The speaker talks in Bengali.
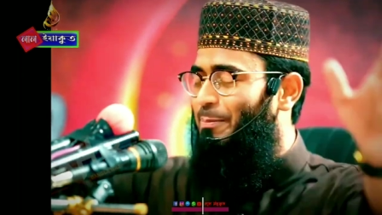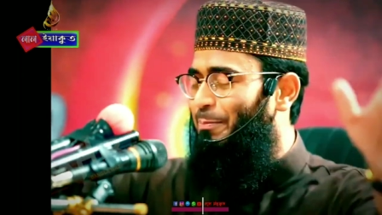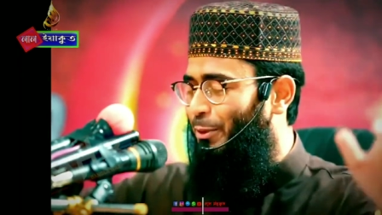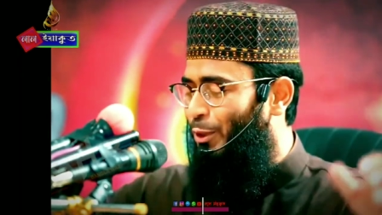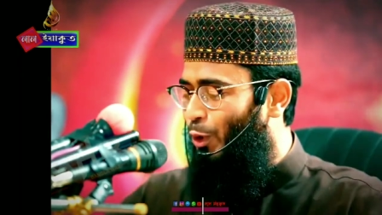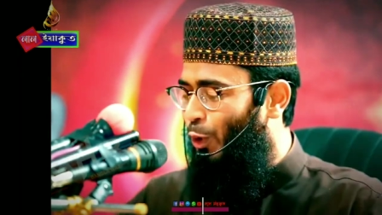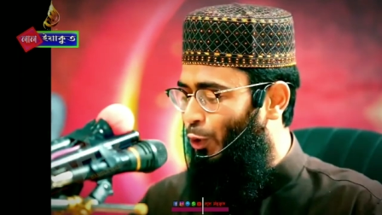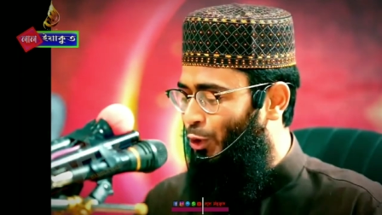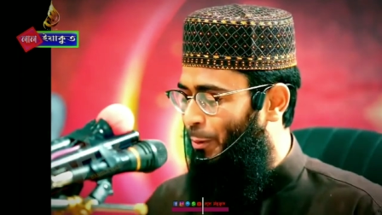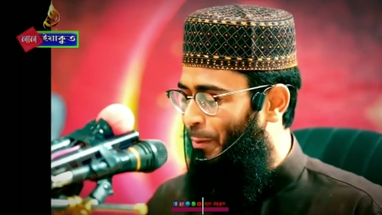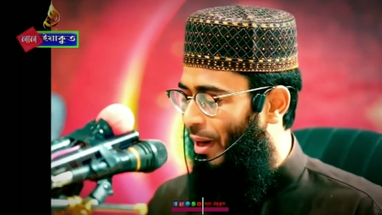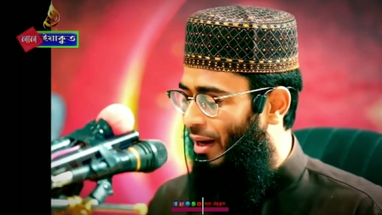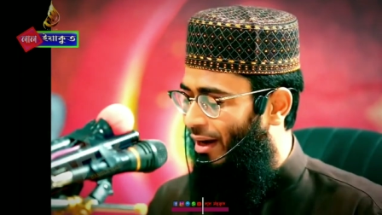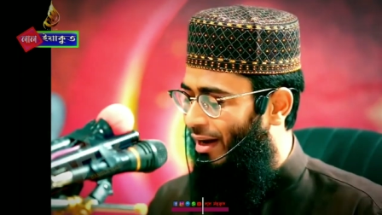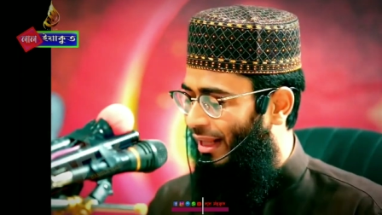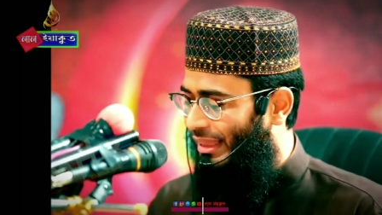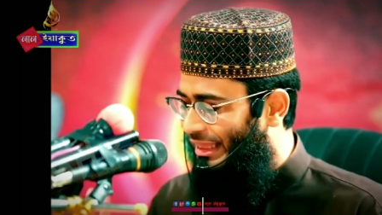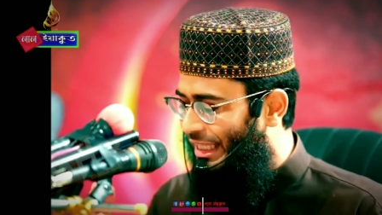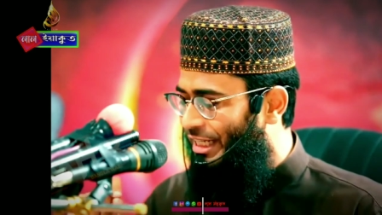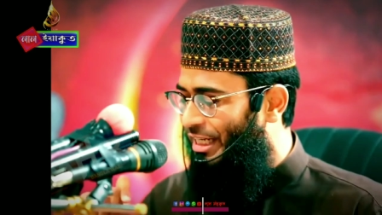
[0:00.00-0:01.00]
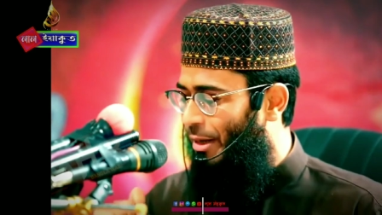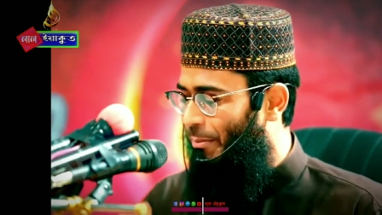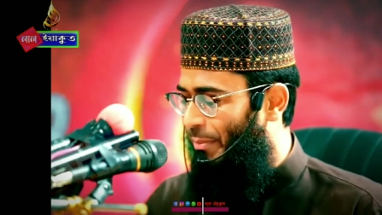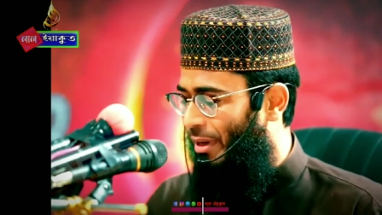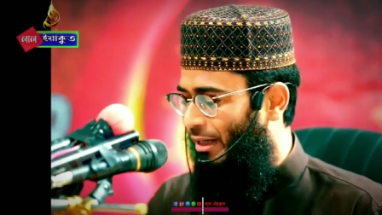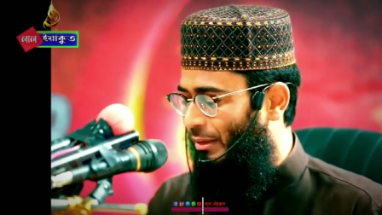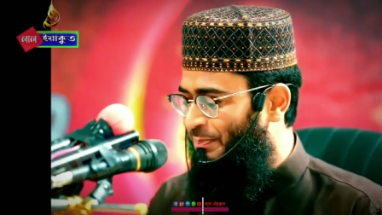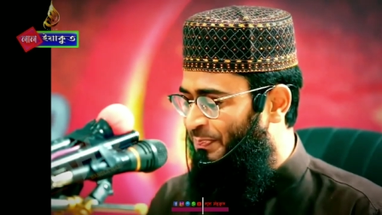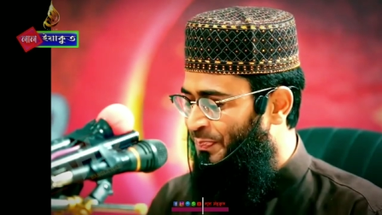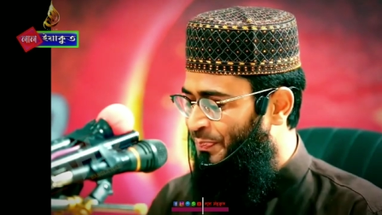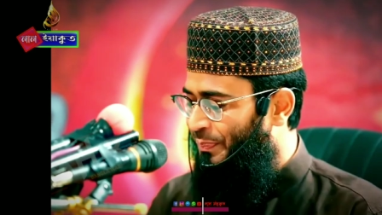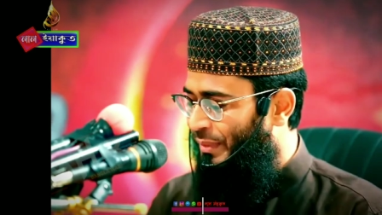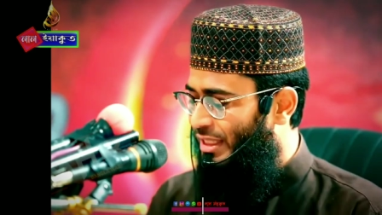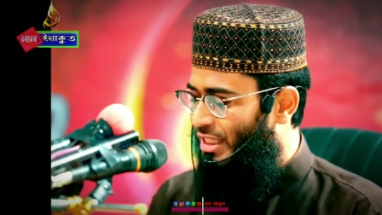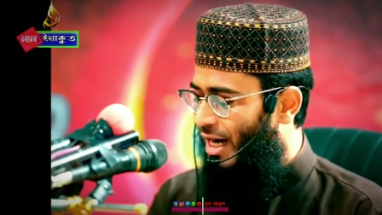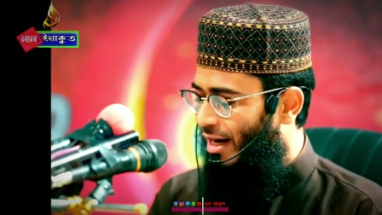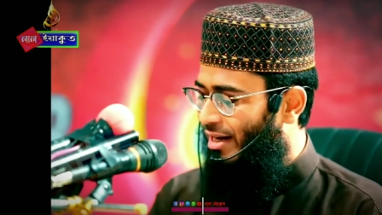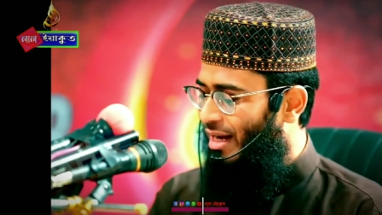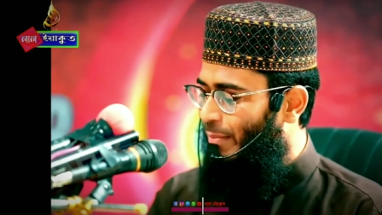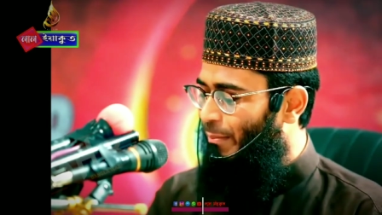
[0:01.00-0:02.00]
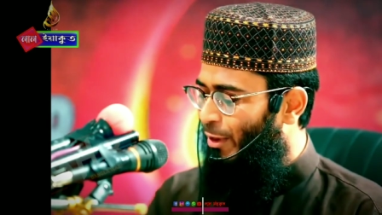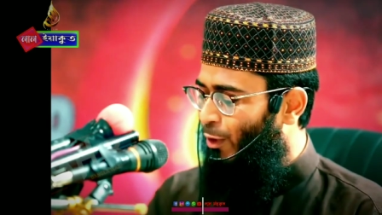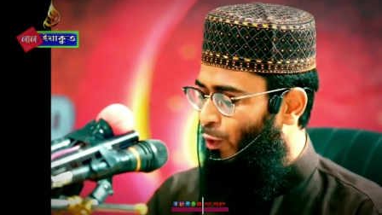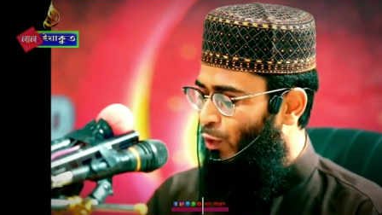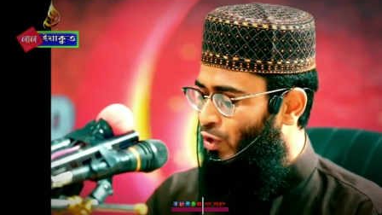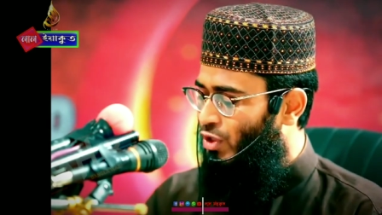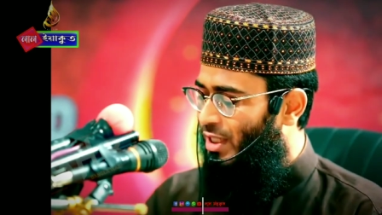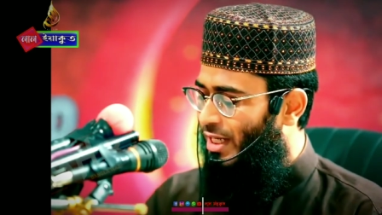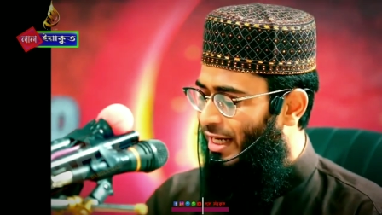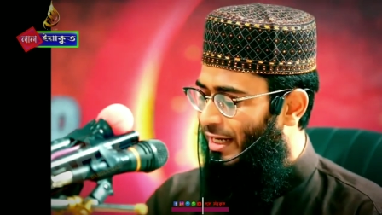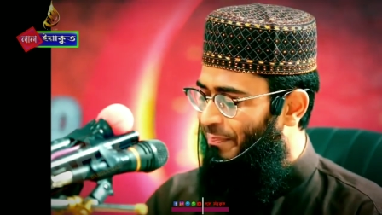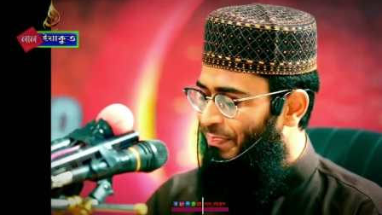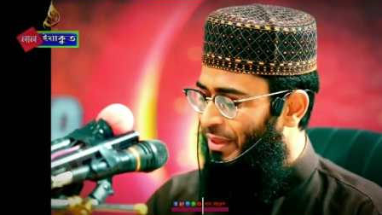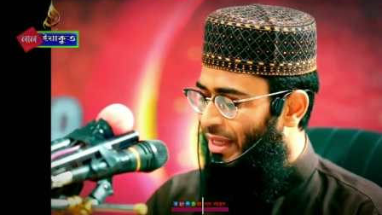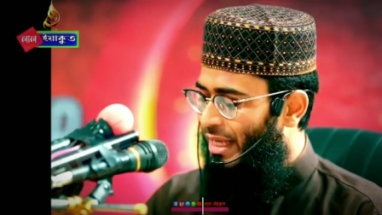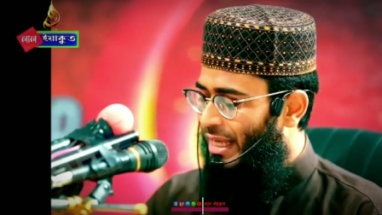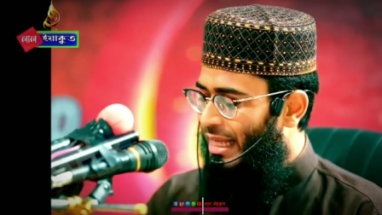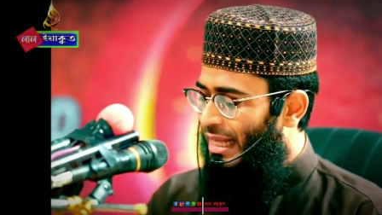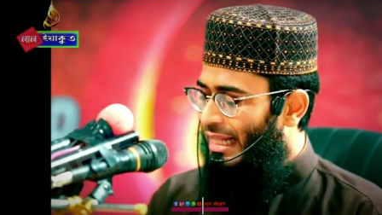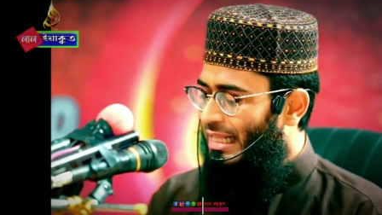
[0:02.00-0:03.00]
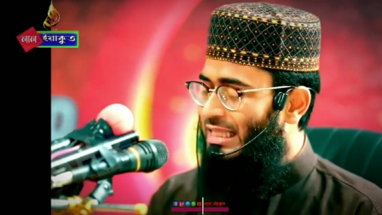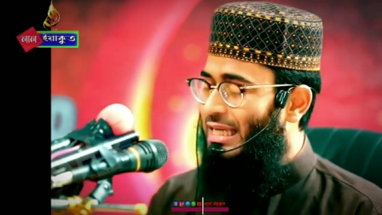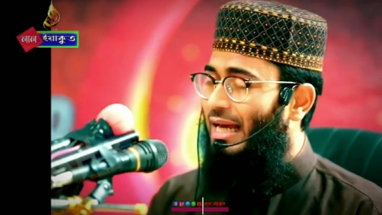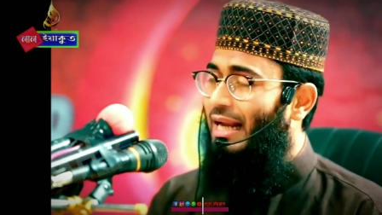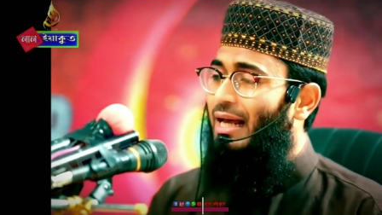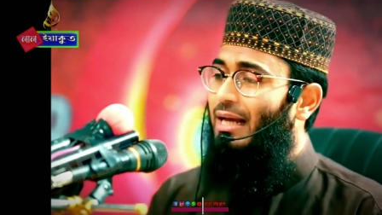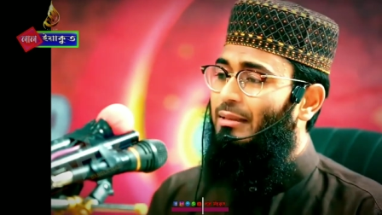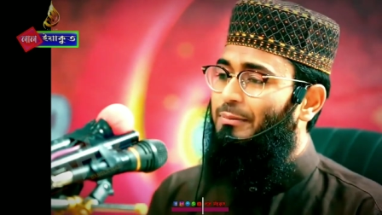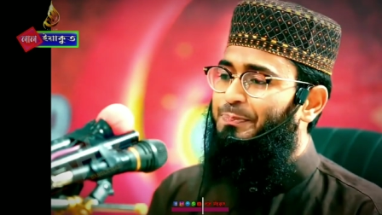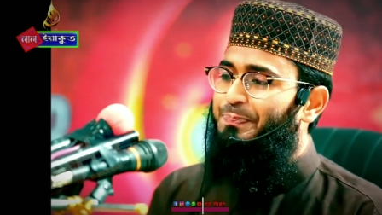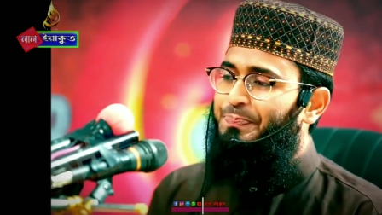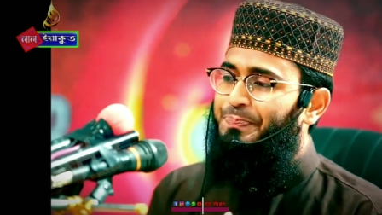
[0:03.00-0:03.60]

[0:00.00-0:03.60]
কাছে প্রিয় হতে পারে না তিন নাম্বার চার নাম্বার হচ্ছে যারা